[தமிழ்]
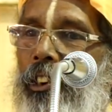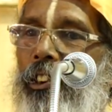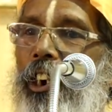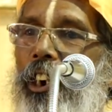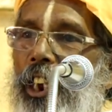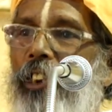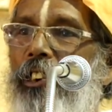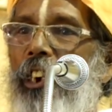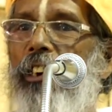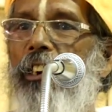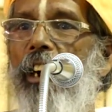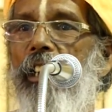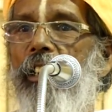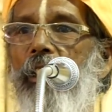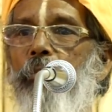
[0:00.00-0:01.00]
நடக்க
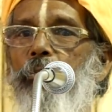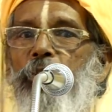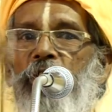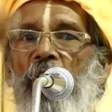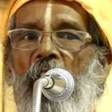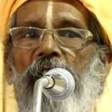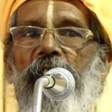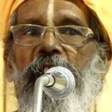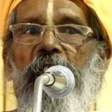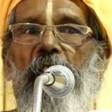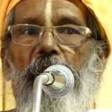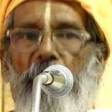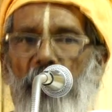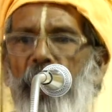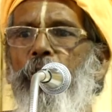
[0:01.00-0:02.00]
காரணம் ஜாதிய
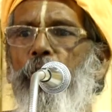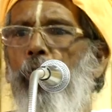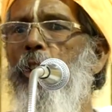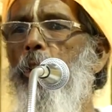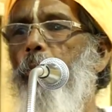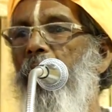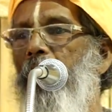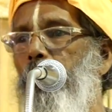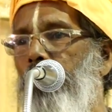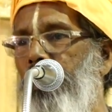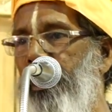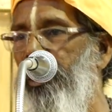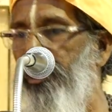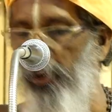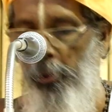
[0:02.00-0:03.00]
வன்கொடுமை என்பது இந்த